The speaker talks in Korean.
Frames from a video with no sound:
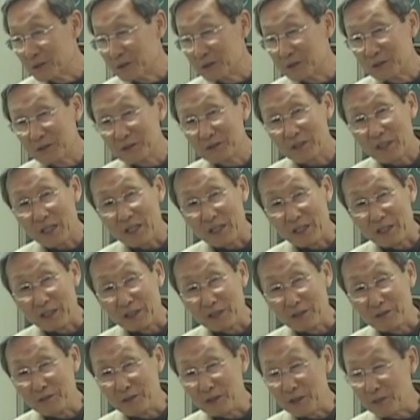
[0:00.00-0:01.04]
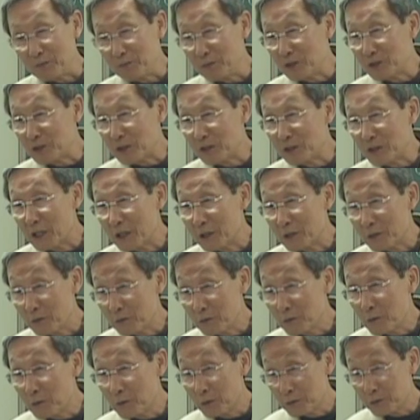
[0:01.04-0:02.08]
그거는 하나님이 이미
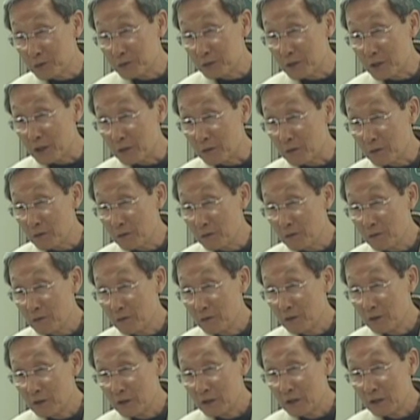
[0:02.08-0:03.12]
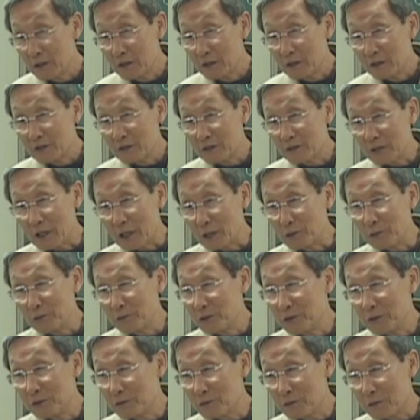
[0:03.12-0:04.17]
정해놓은 코스대로
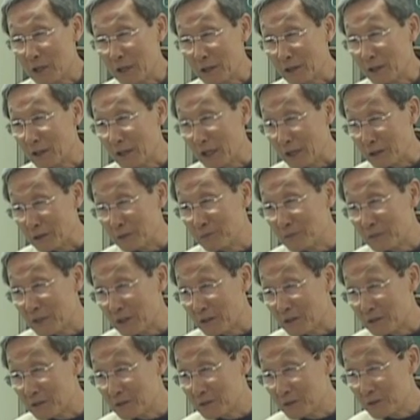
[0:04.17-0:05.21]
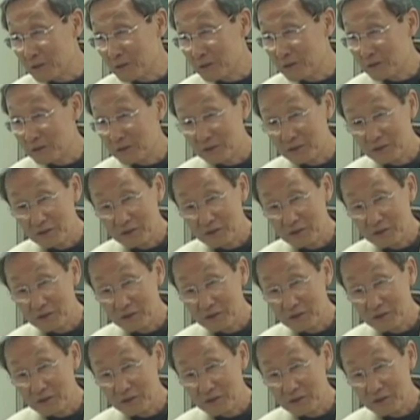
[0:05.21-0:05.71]
자유의지로 가는 게 아닙니다. 그렇죠?